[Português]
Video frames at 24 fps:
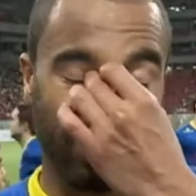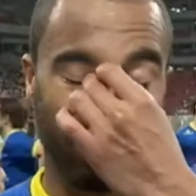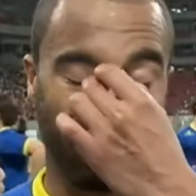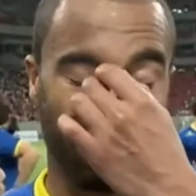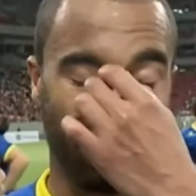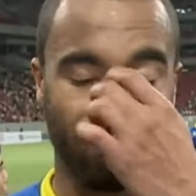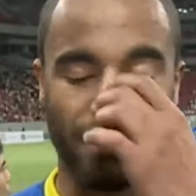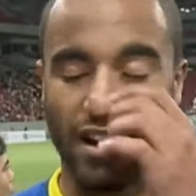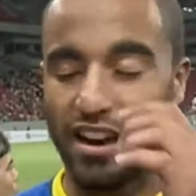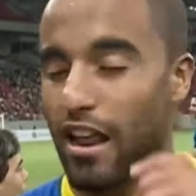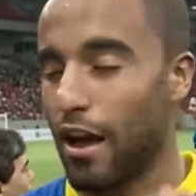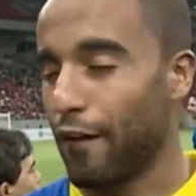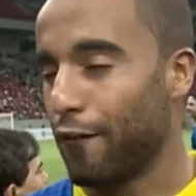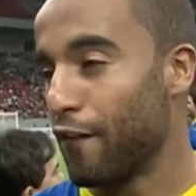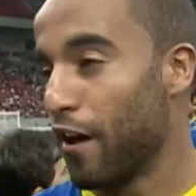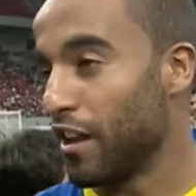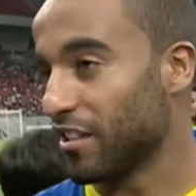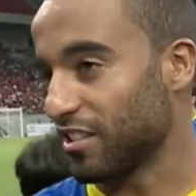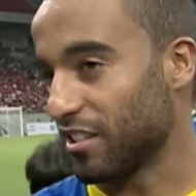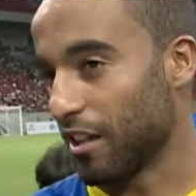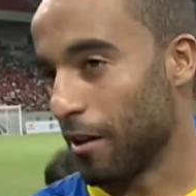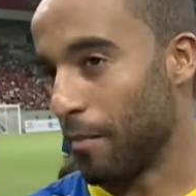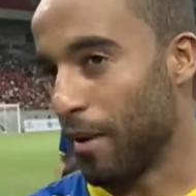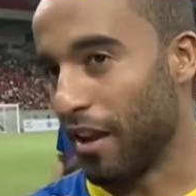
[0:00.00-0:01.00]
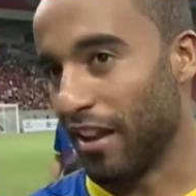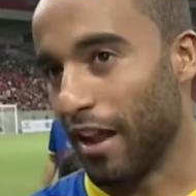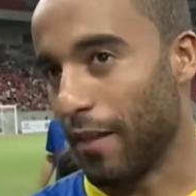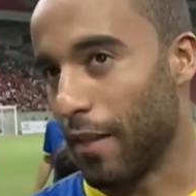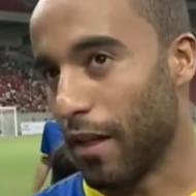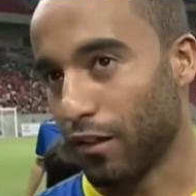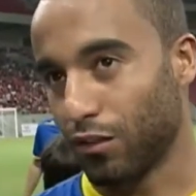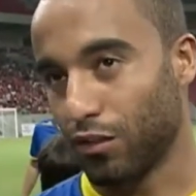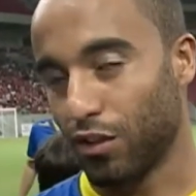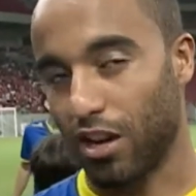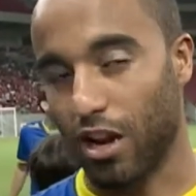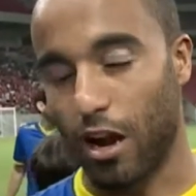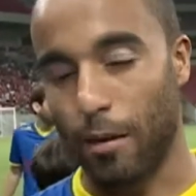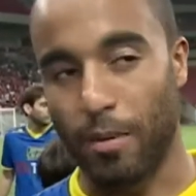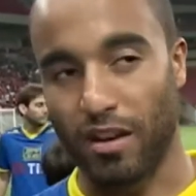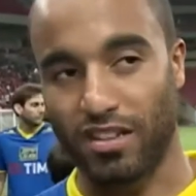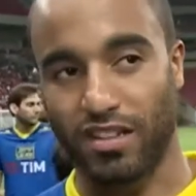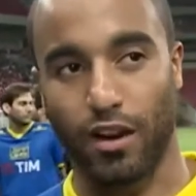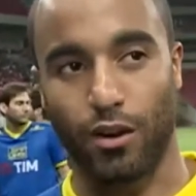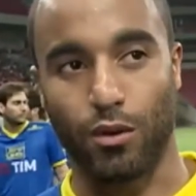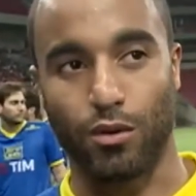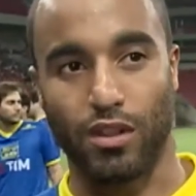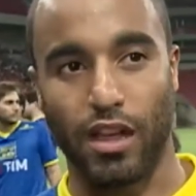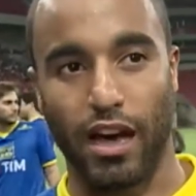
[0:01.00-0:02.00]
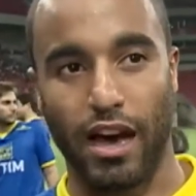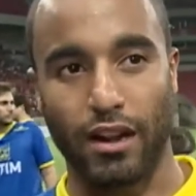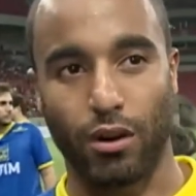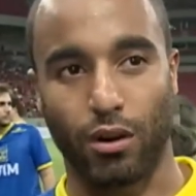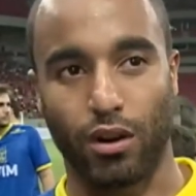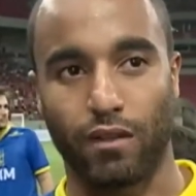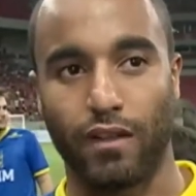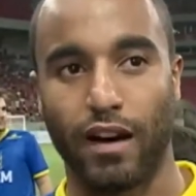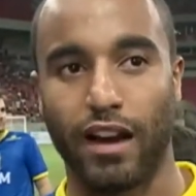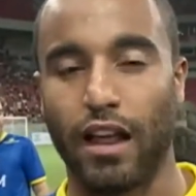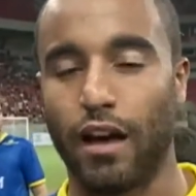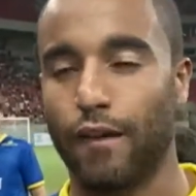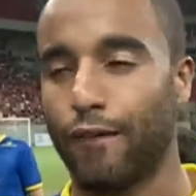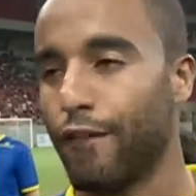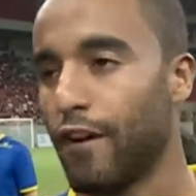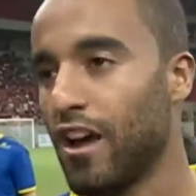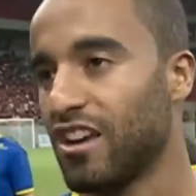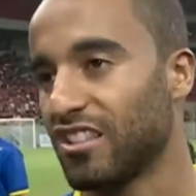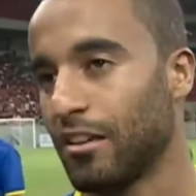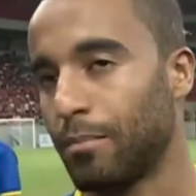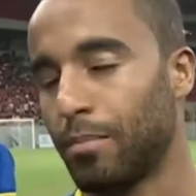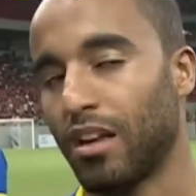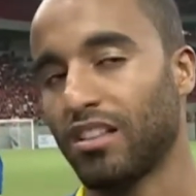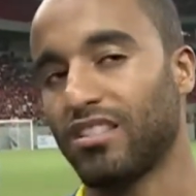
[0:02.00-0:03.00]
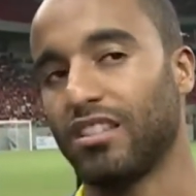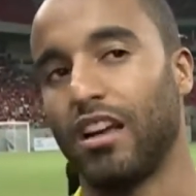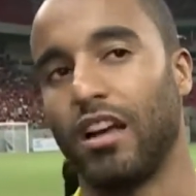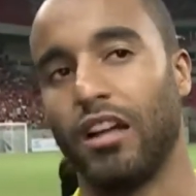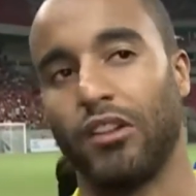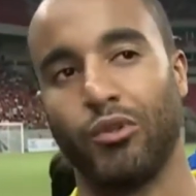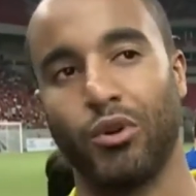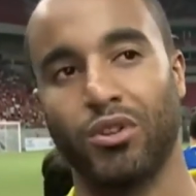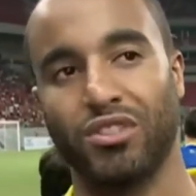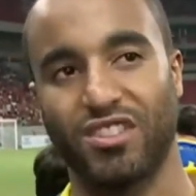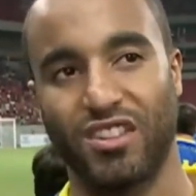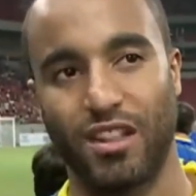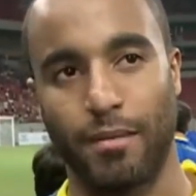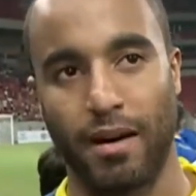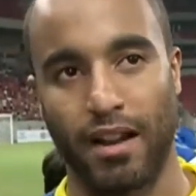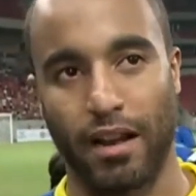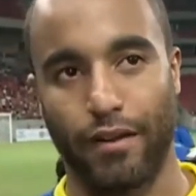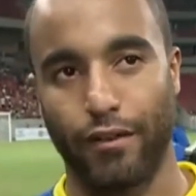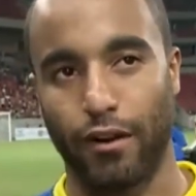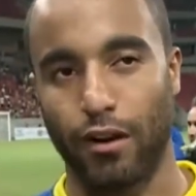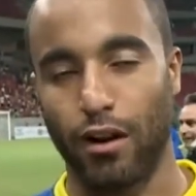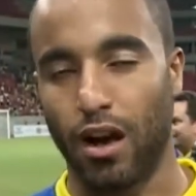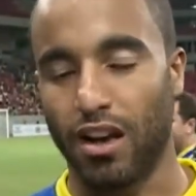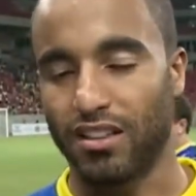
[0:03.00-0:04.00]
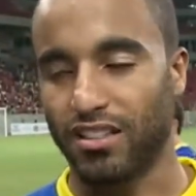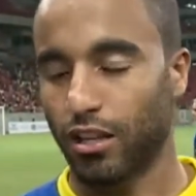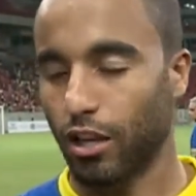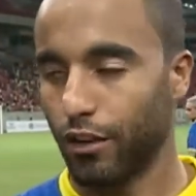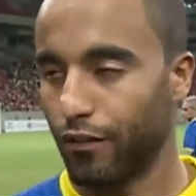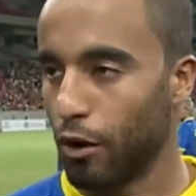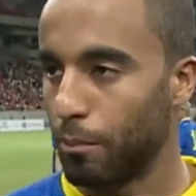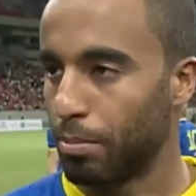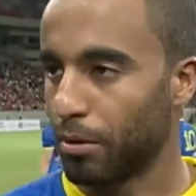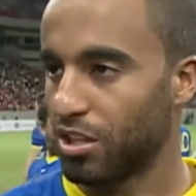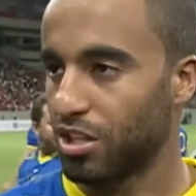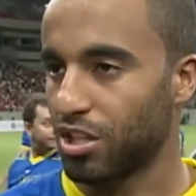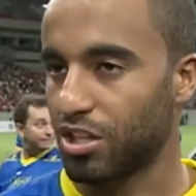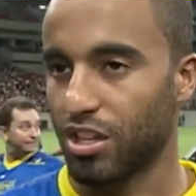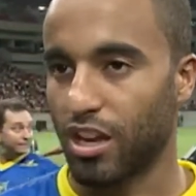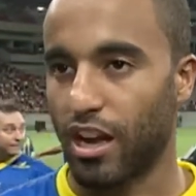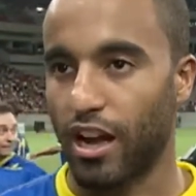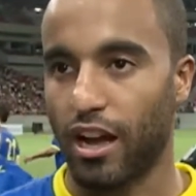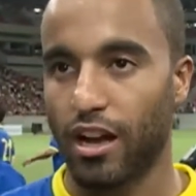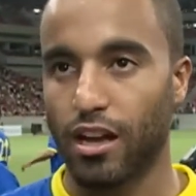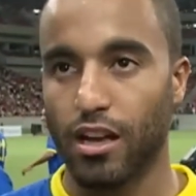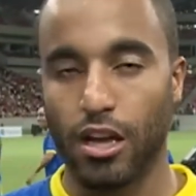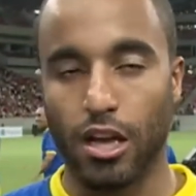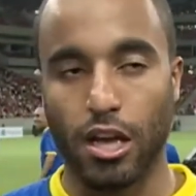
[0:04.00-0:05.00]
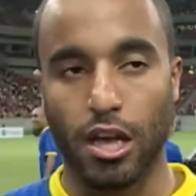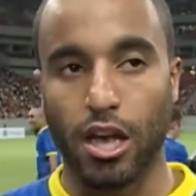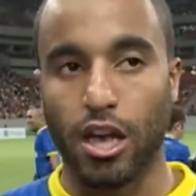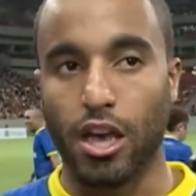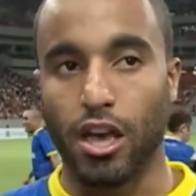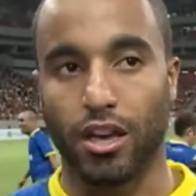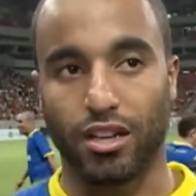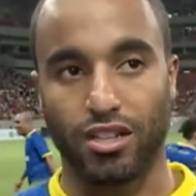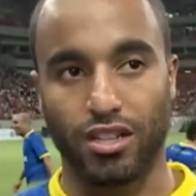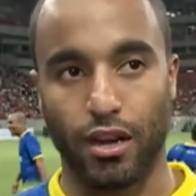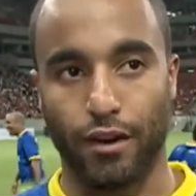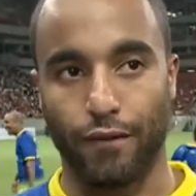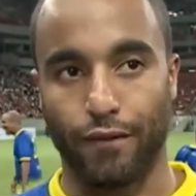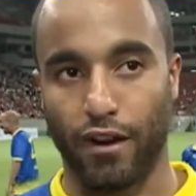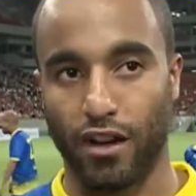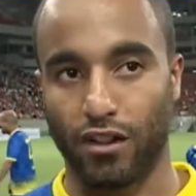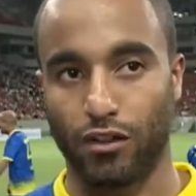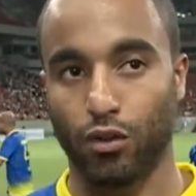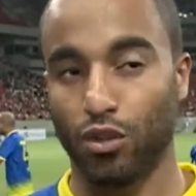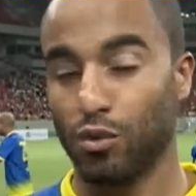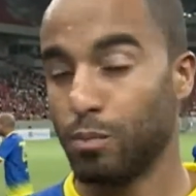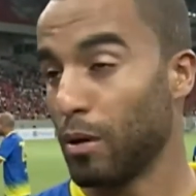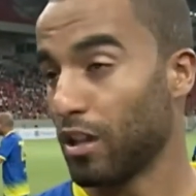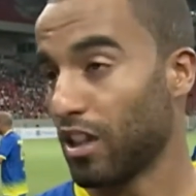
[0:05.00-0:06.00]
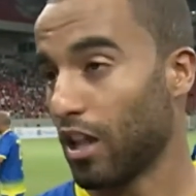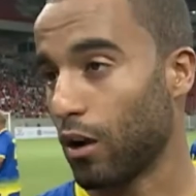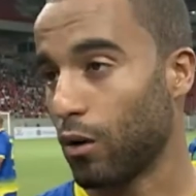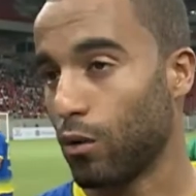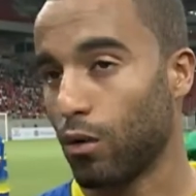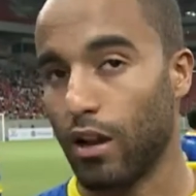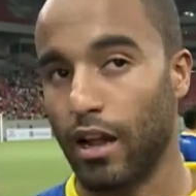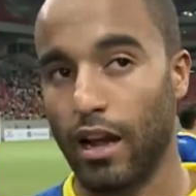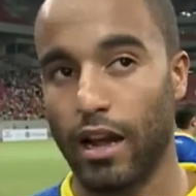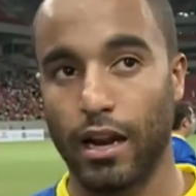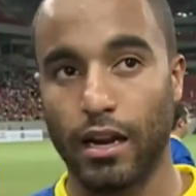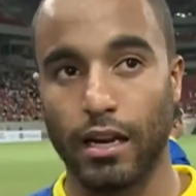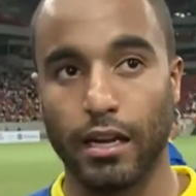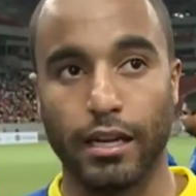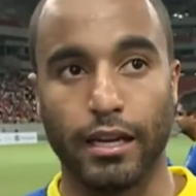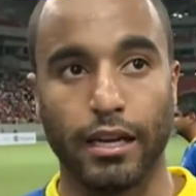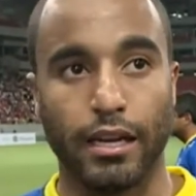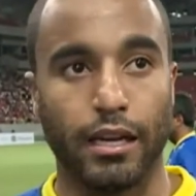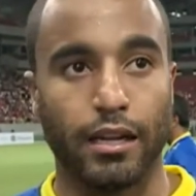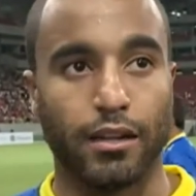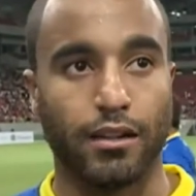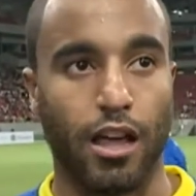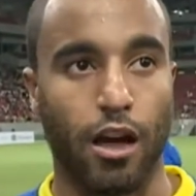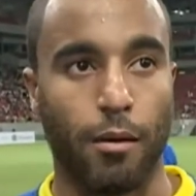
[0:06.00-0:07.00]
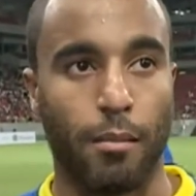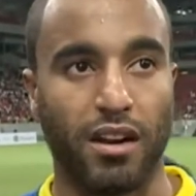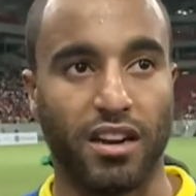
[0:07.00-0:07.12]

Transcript: O que vale é a festa também, né? Dentro de campo é secundário, o que vale é a festa para essa torcida maravilhosa que veio prestigiar este evento espetacular, né?